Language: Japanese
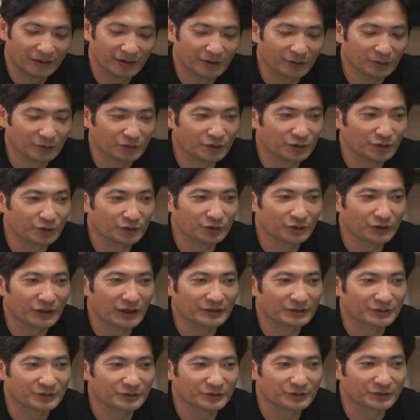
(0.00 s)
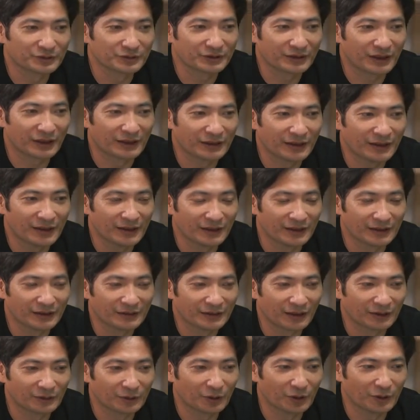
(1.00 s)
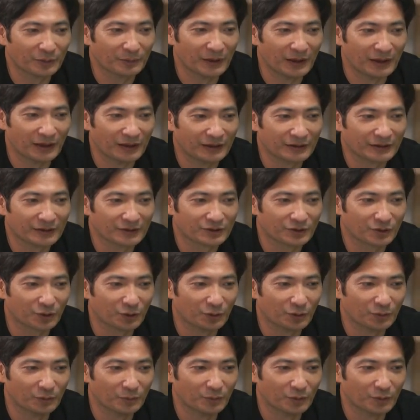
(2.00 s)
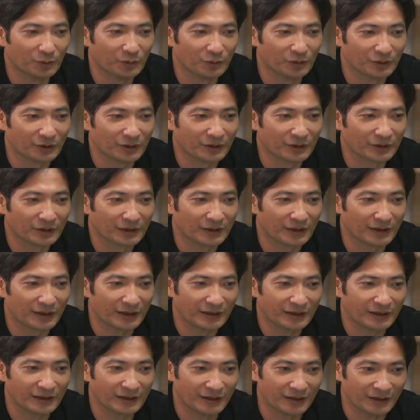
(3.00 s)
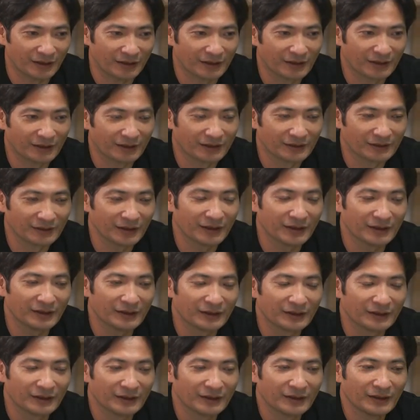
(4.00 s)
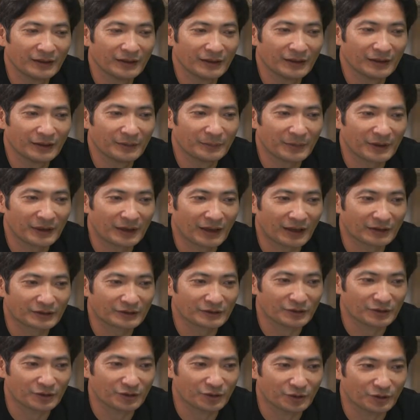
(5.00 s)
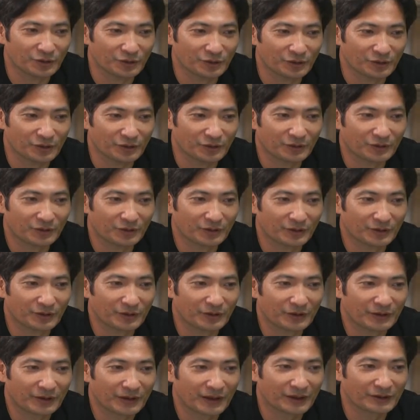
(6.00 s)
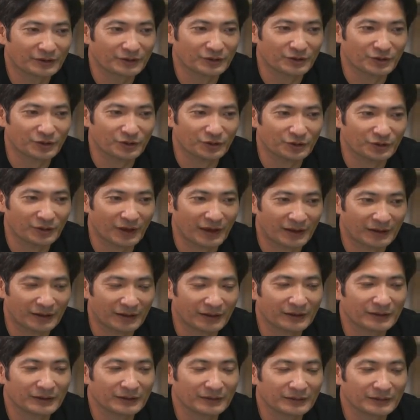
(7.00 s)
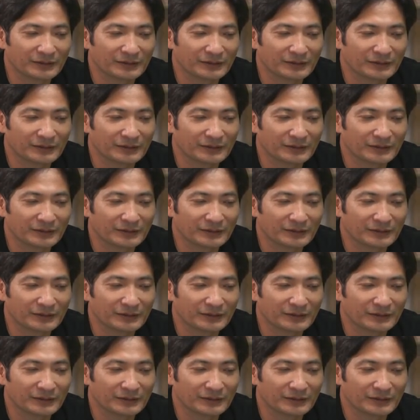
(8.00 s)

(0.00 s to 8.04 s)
この10月2日で、例えば、消耗品費で、まあ、110、110円。